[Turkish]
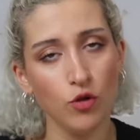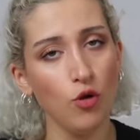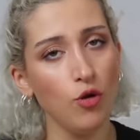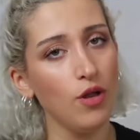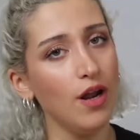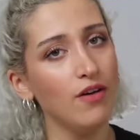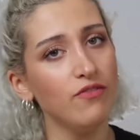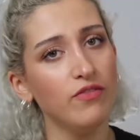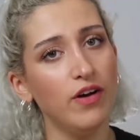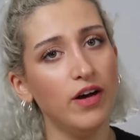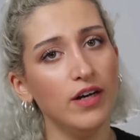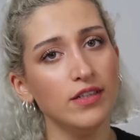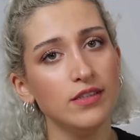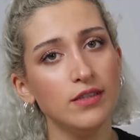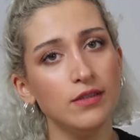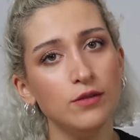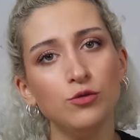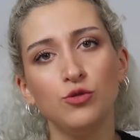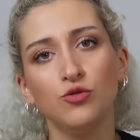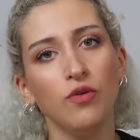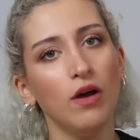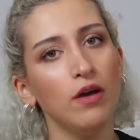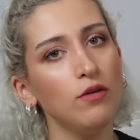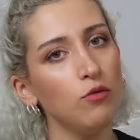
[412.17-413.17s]
Gören varsa
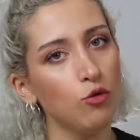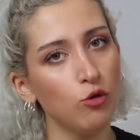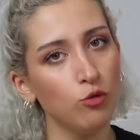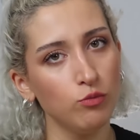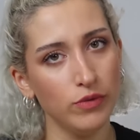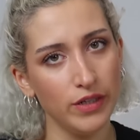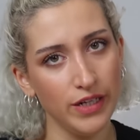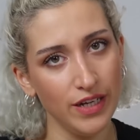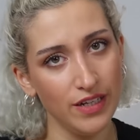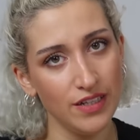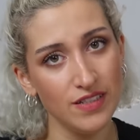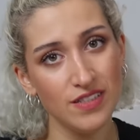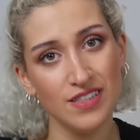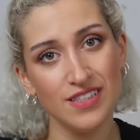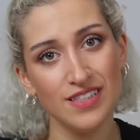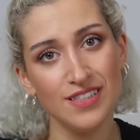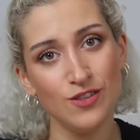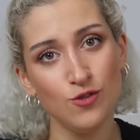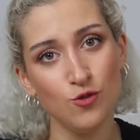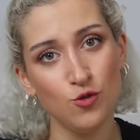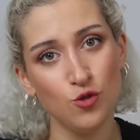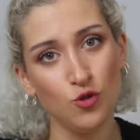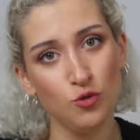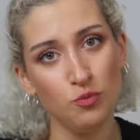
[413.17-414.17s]
lütfen yorumlara yazsın.
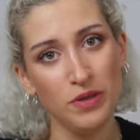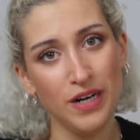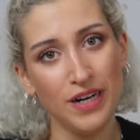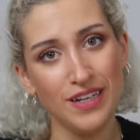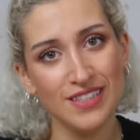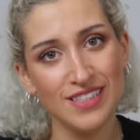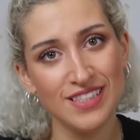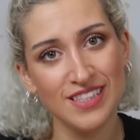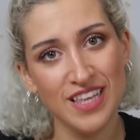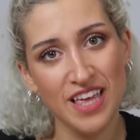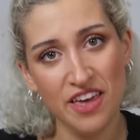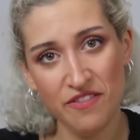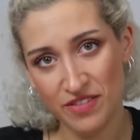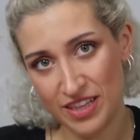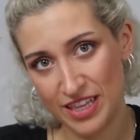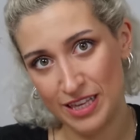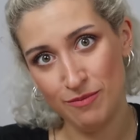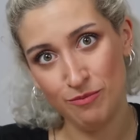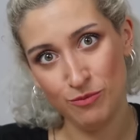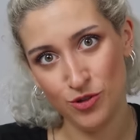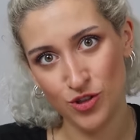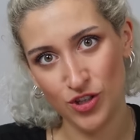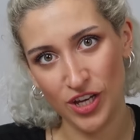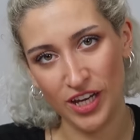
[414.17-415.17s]
Çünkü biraz sevdiğim
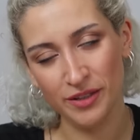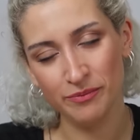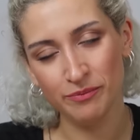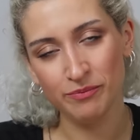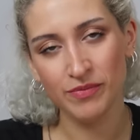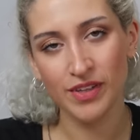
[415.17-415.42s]
bir şey.